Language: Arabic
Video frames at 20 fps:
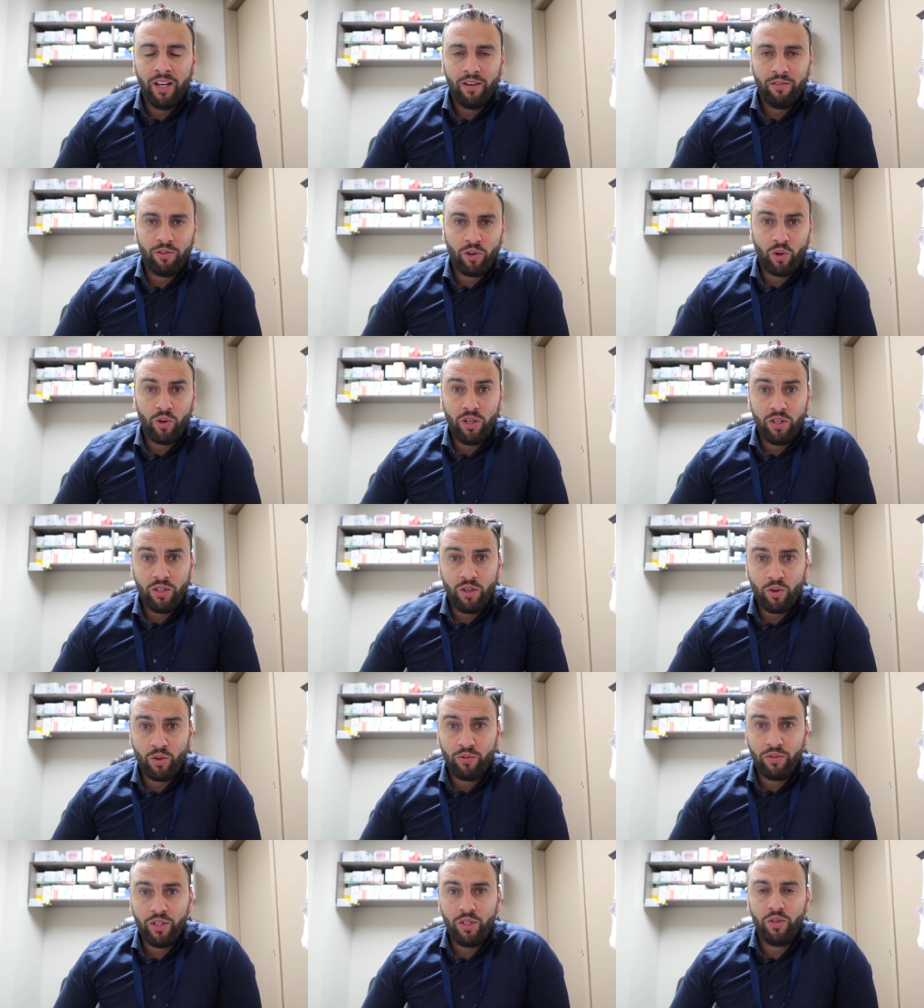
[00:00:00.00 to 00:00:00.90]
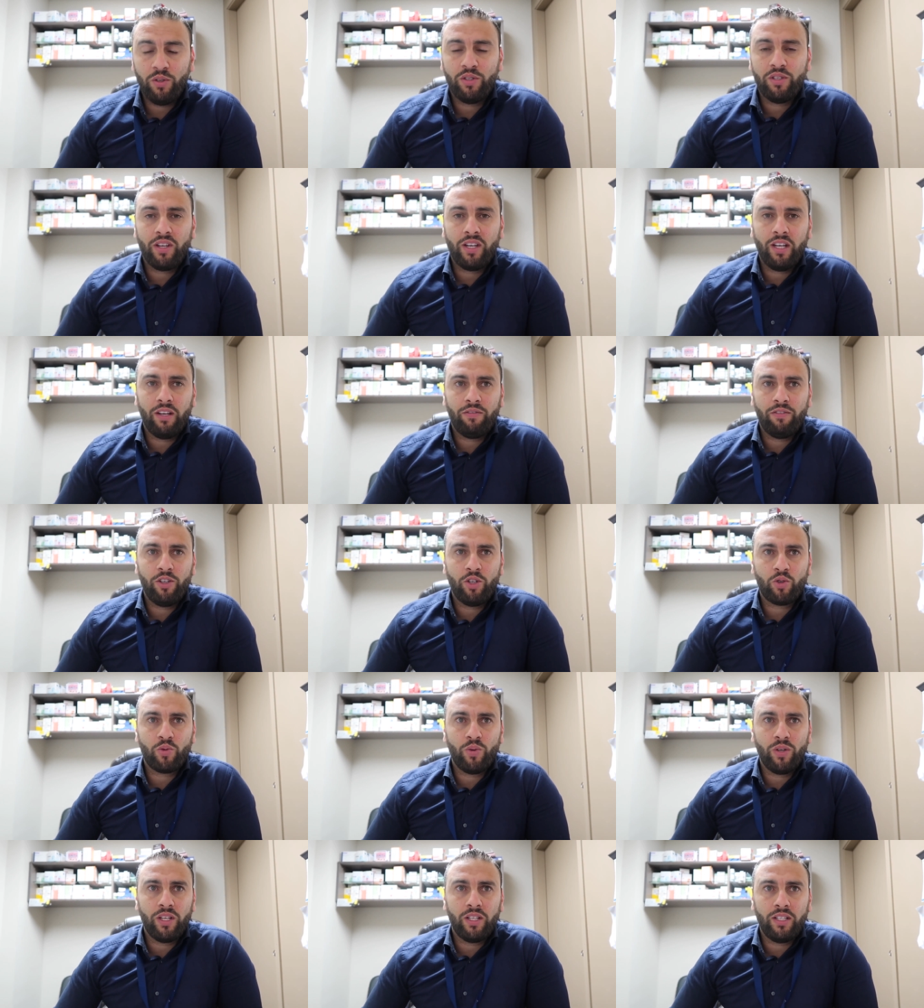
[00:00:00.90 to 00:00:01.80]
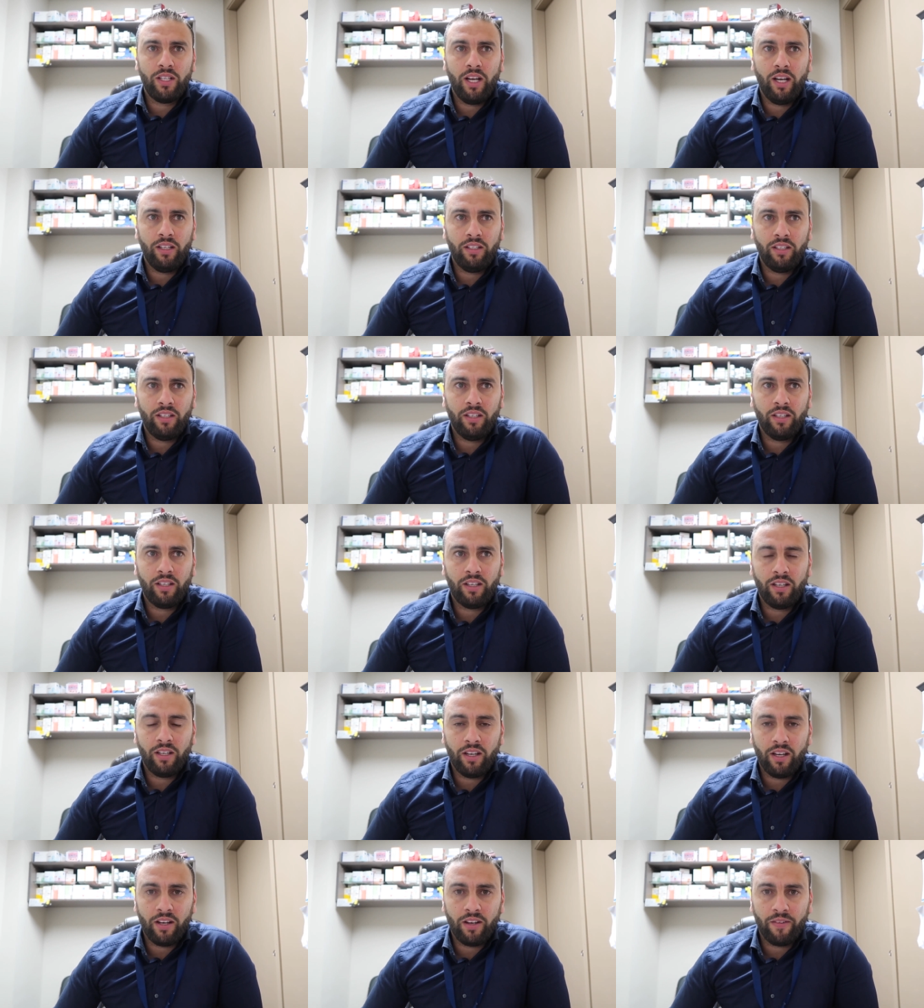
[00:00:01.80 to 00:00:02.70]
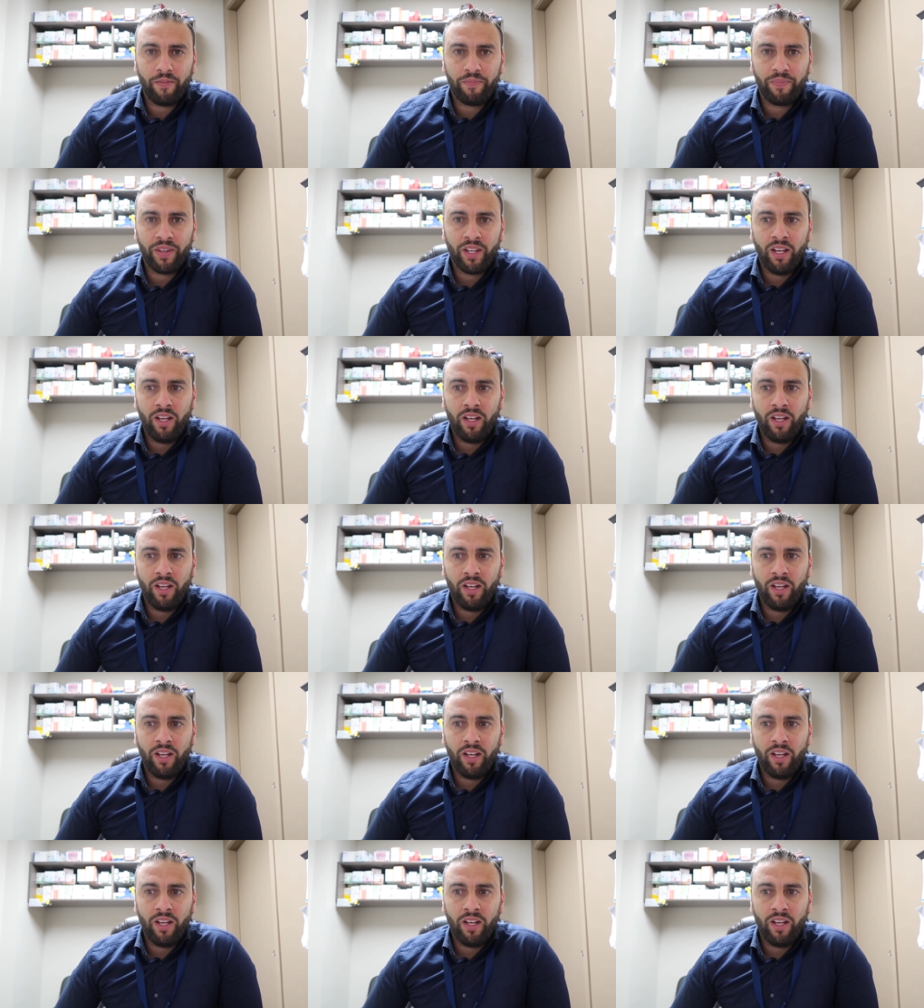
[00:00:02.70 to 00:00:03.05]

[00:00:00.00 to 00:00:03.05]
فقلنا نديروا فيديو سريع فيه شوية يعني هيك آه،